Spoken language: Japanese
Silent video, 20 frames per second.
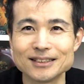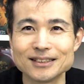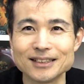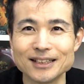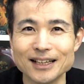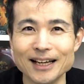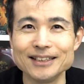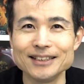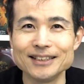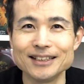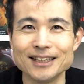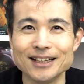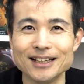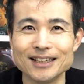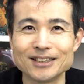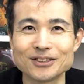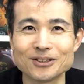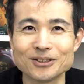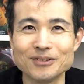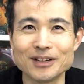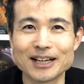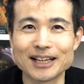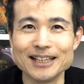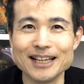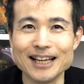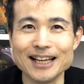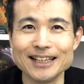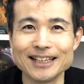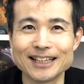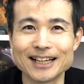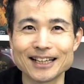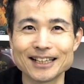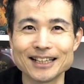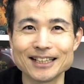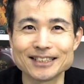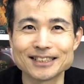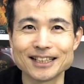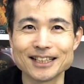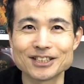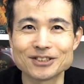はい、というわけでいかがでし
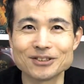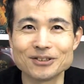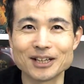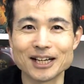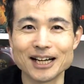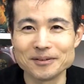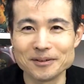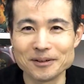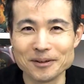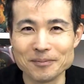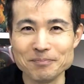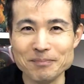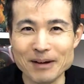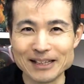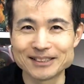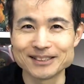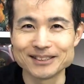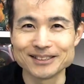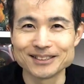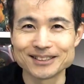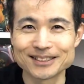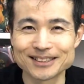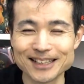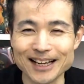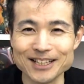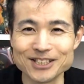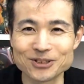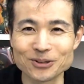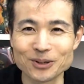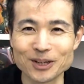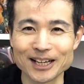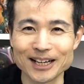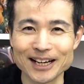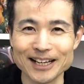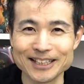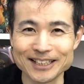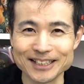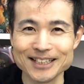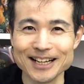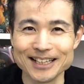たでしょうか。まず最初からい
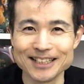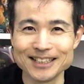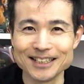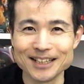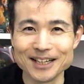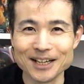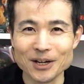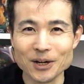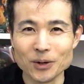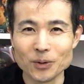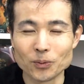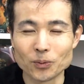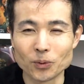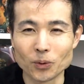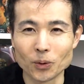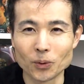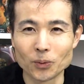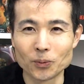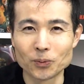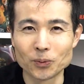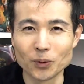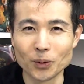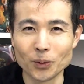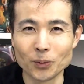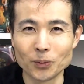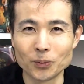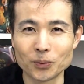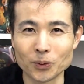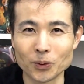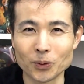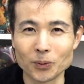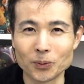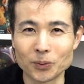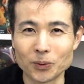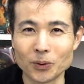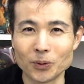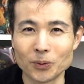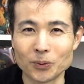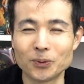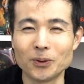きなり
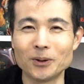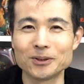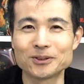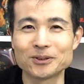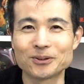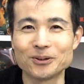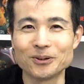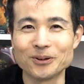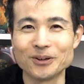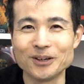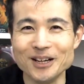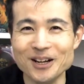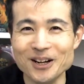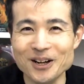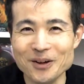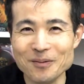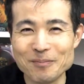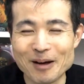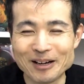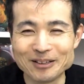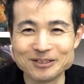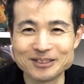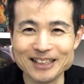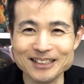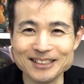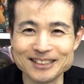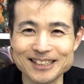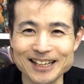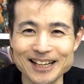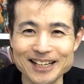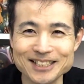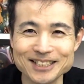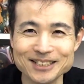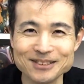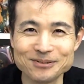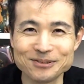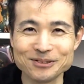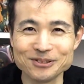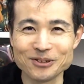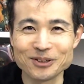フォーフォーフォーフォーフォーとこうバルタン星人
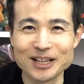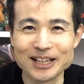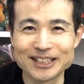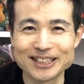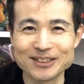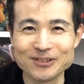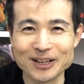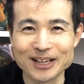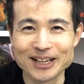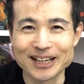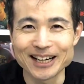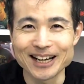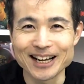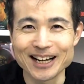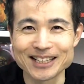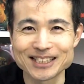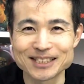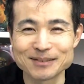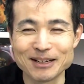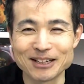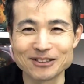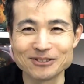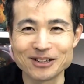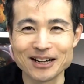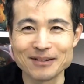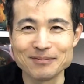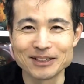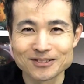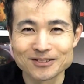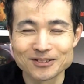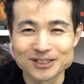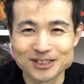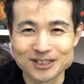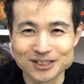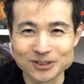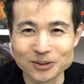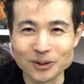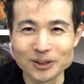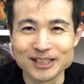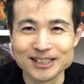風の鳴き声から始まるのがまたす
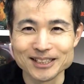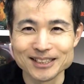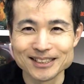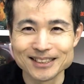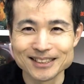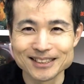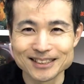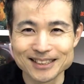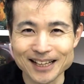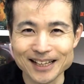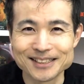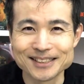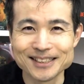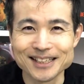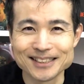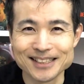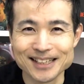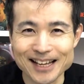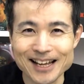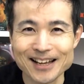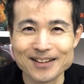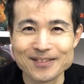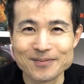ごいセンスですね。